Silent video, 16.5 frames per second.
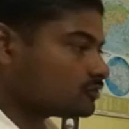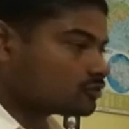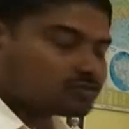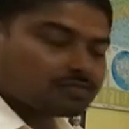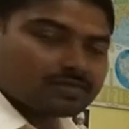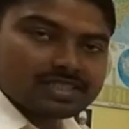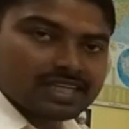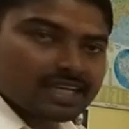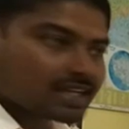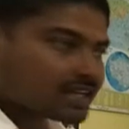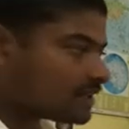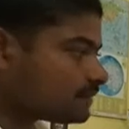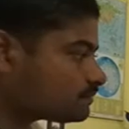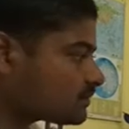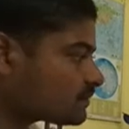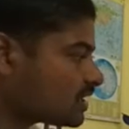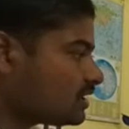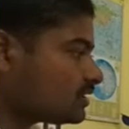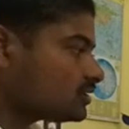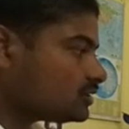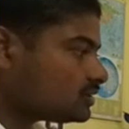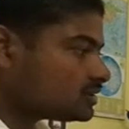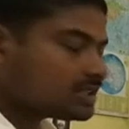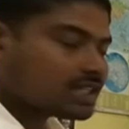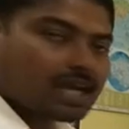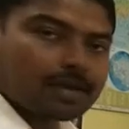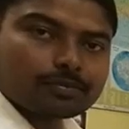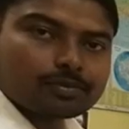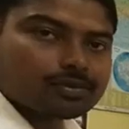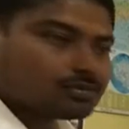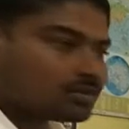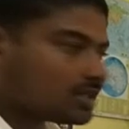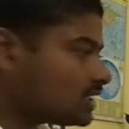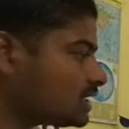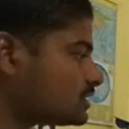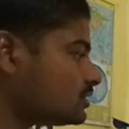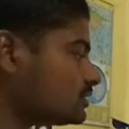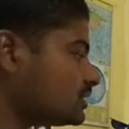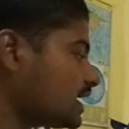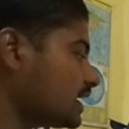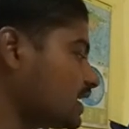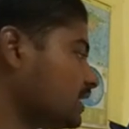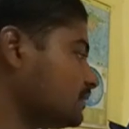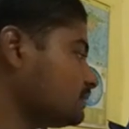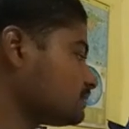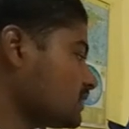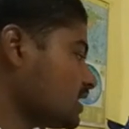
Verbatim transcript: उस विषय के तो ये आपको नॉलेज हो जाएगा